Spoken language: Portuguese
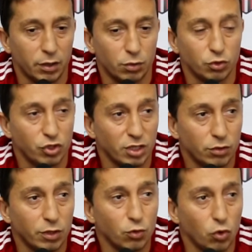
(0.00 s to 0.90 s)
quando eu cheguei
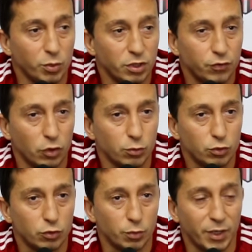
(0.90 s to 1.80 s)
desde o começo, foi
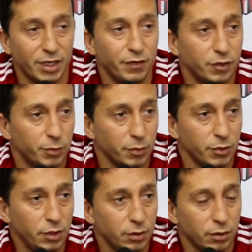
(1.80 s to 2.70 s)
muito benéfica para mim,